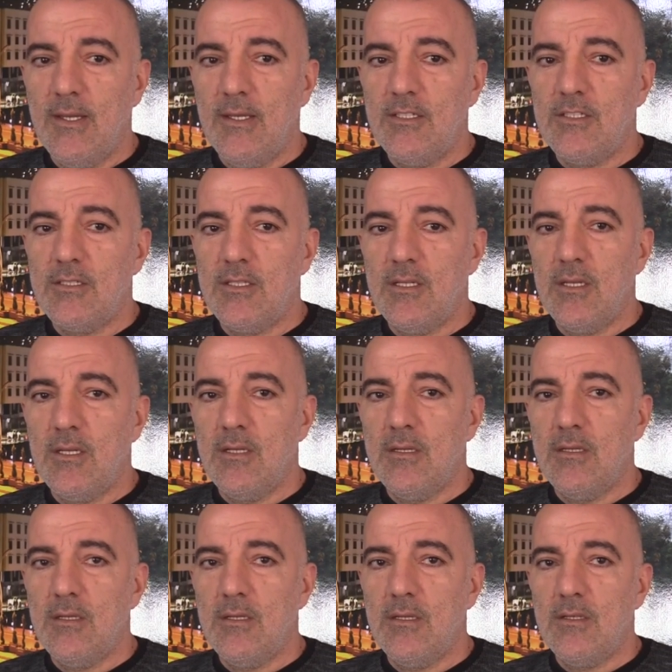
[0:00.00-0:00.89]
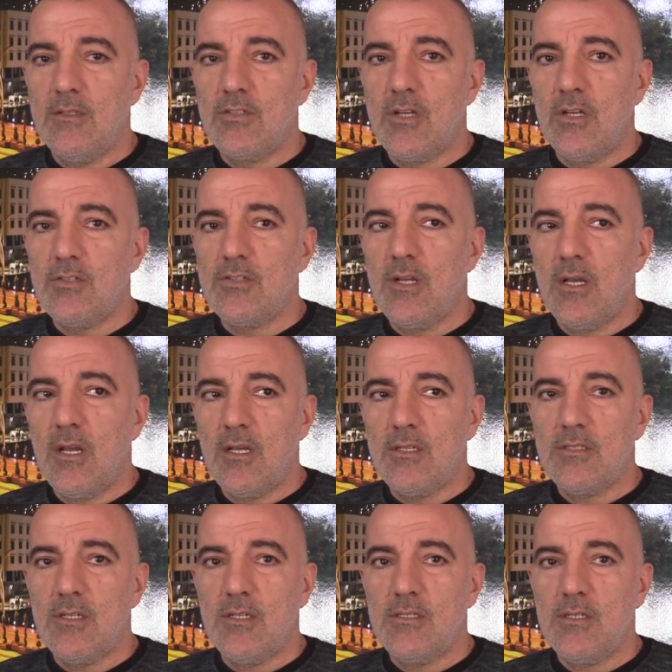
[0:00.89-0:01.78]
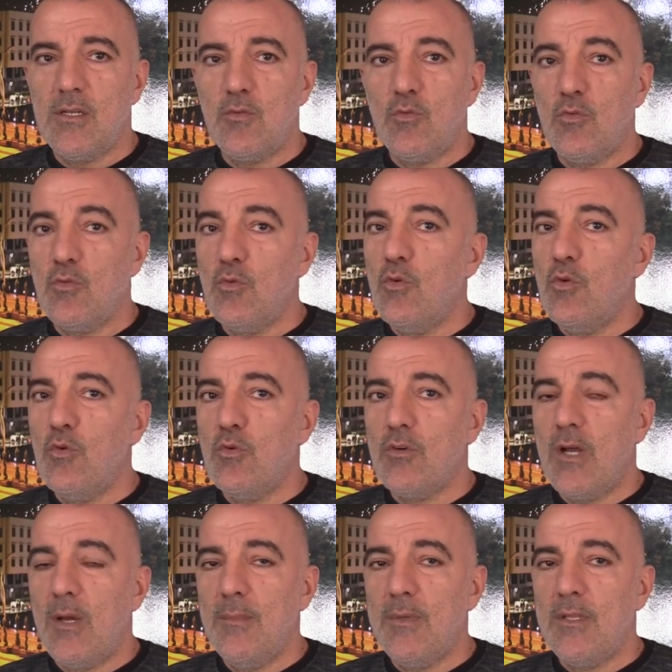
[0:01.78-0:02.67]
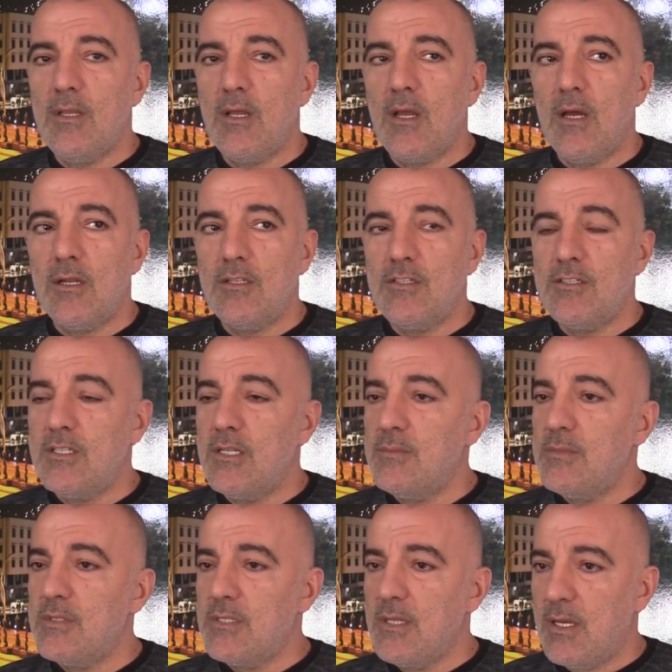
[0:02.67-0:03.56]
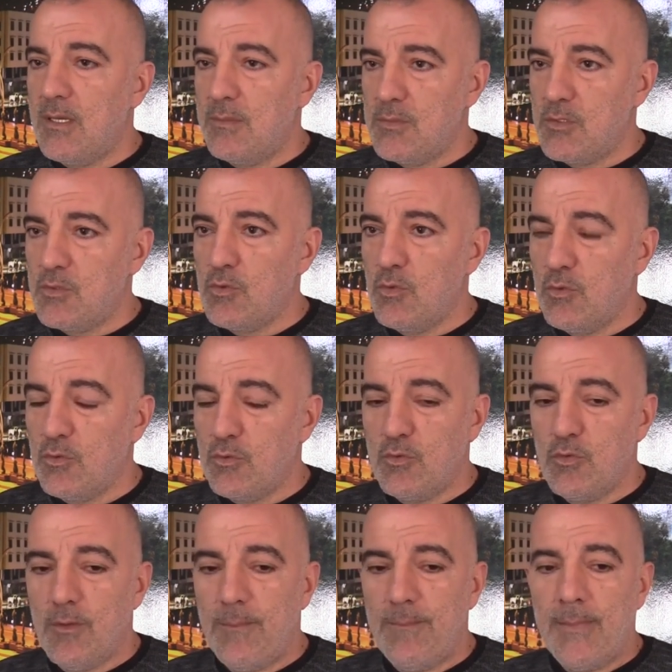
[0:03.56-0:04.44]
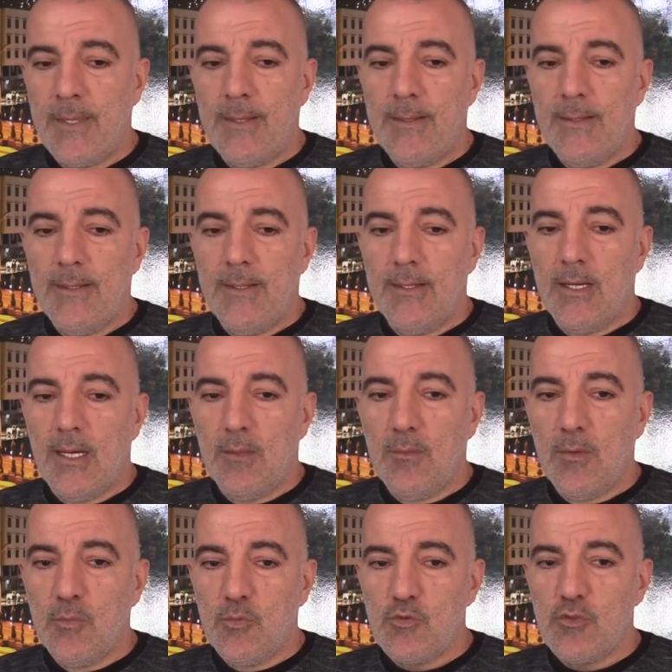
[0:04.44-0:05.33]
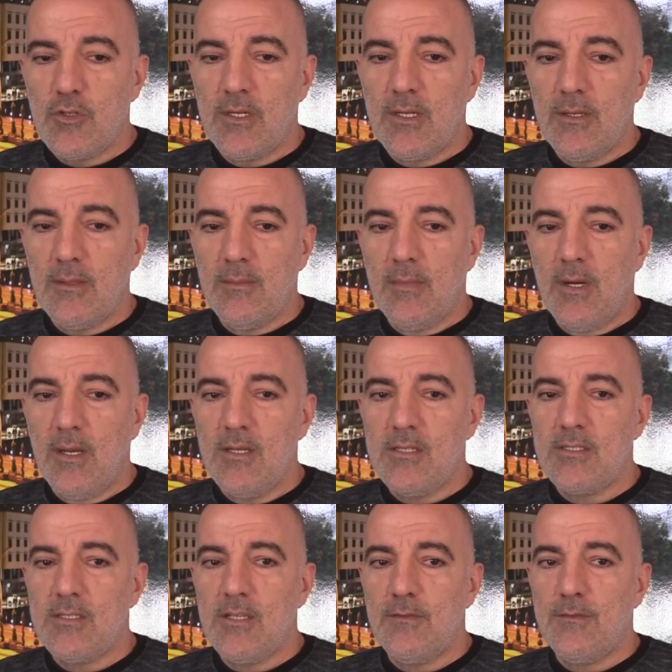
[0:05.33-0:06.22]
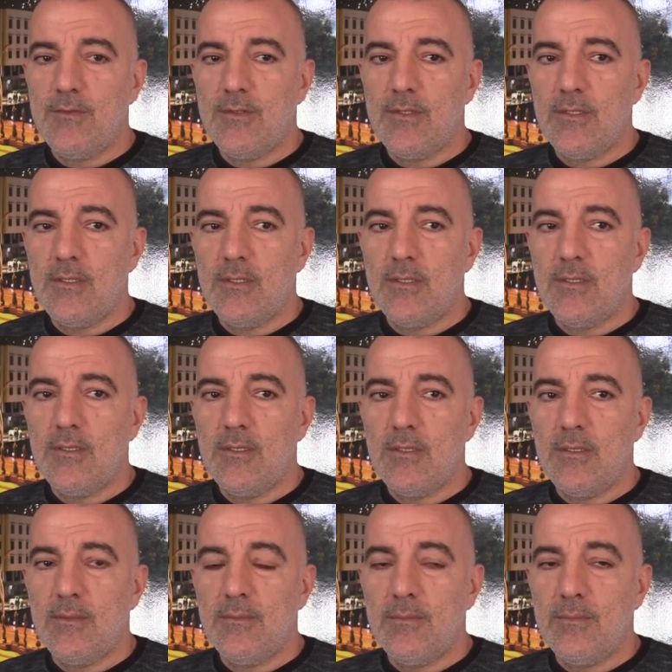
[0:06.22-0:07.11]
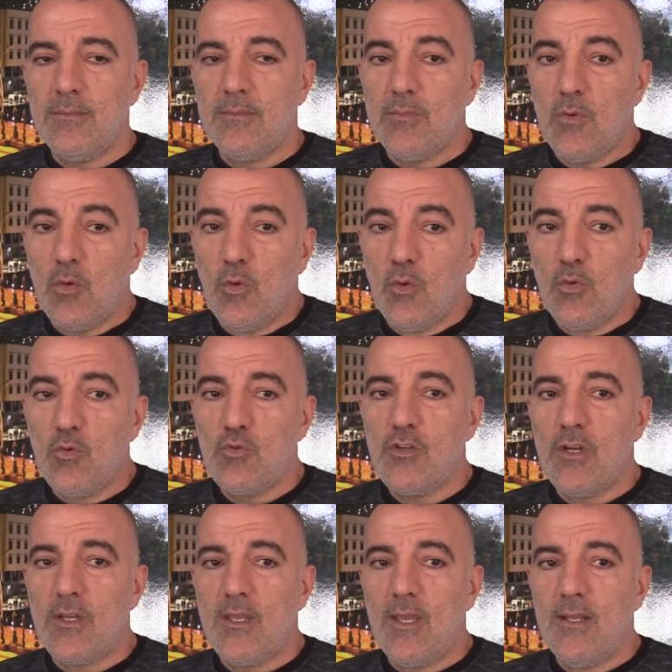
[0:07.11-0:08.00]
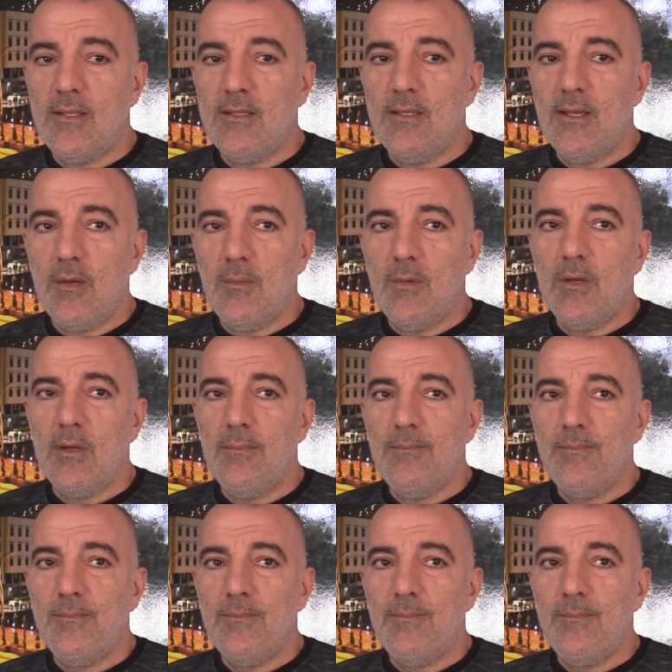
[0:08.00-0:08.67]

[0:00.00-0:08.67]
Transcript: İşte e, çalışan gazetecilerin günü, o rahmetli kardeşlerimiz de aramızda olurdu. Ama bu sene maalesef e, 10 Ocak geldi ama